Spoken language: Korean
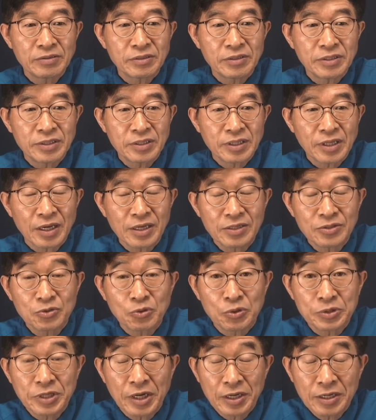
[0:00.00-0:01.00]
디지털
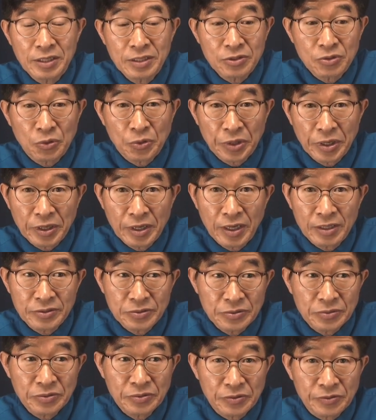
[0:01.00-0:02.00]
조작을 통해
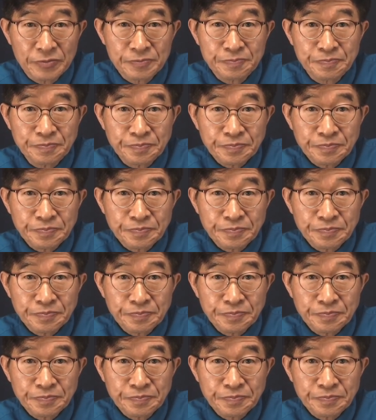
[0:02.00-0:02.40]
가지고